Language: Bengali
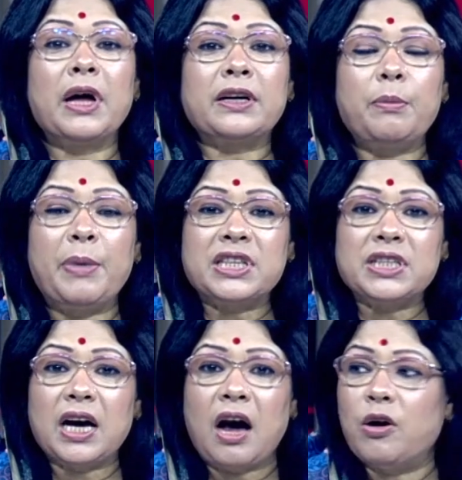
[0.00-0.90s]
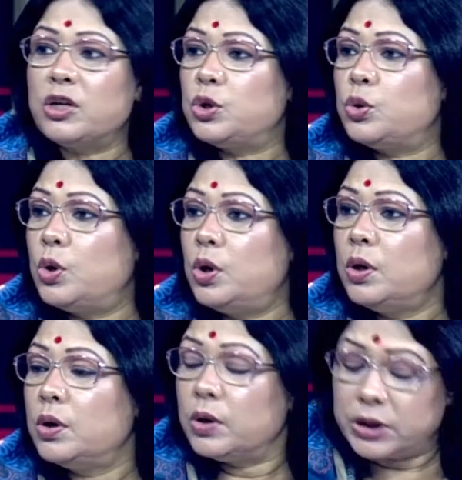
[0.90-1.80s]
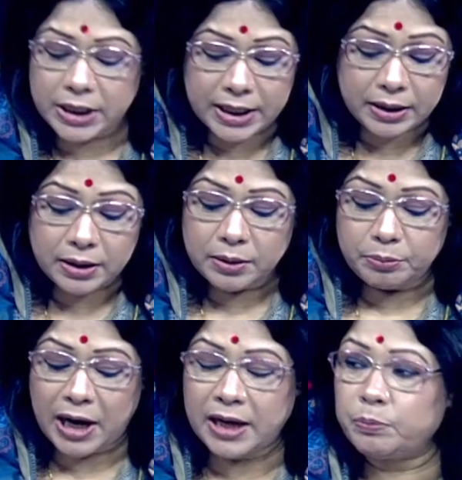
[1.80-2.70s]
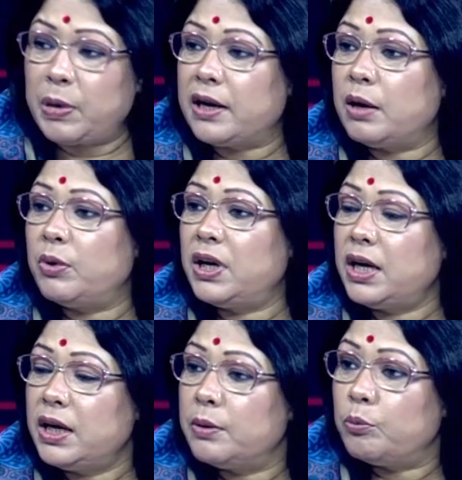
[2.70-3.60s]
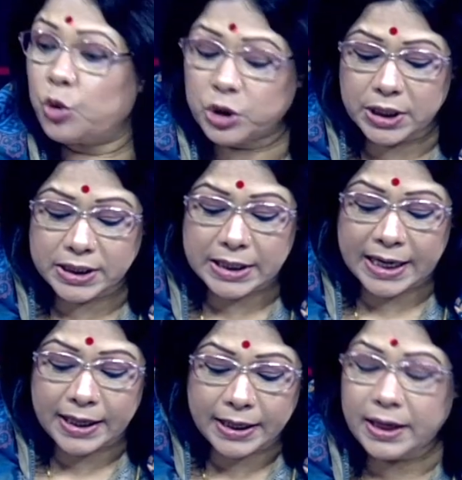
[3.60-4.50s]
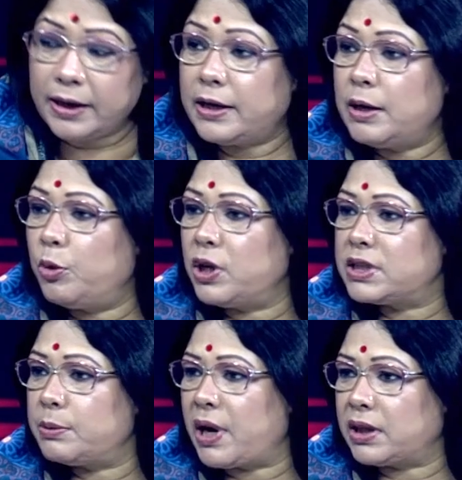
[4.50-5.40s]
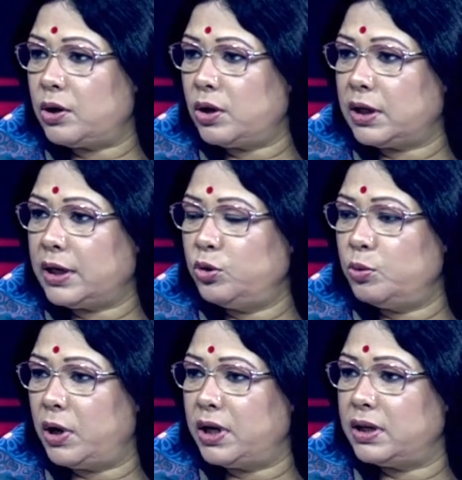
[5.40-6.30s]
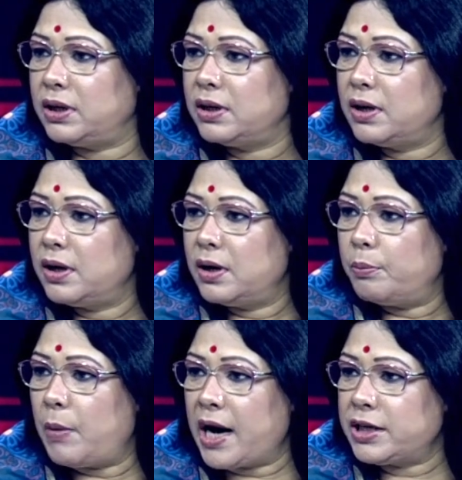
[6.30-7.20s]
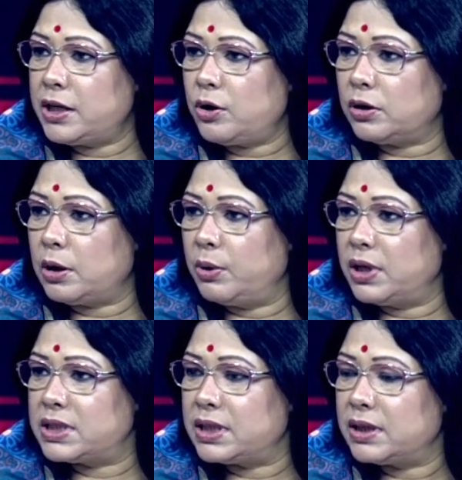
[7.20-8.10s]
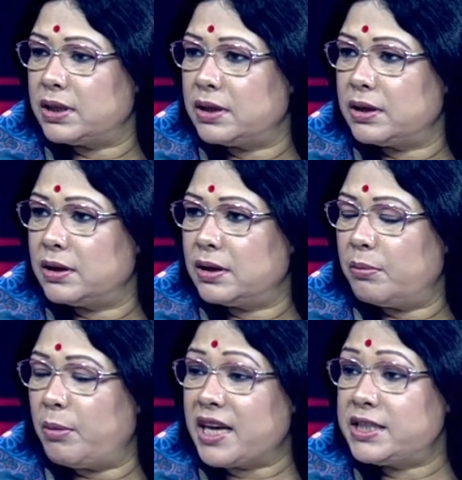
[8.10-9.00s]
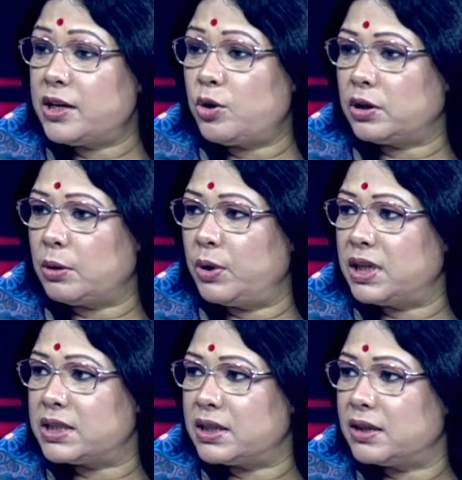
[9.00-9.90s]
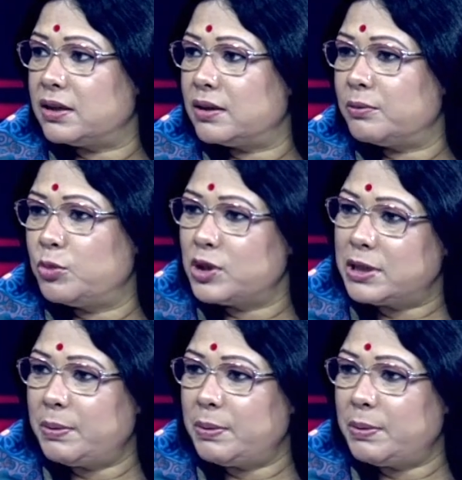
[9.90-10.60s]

একটা বাচ্চা খাওয়ার জন্য সে ভাত পায় না বলে বসে আছে আর এইখানে কি বলেছে ভাতের কথা কিন্তু বলেনি মাংসের কথা বলেছে মাছের কথা বলেছে বুঝতে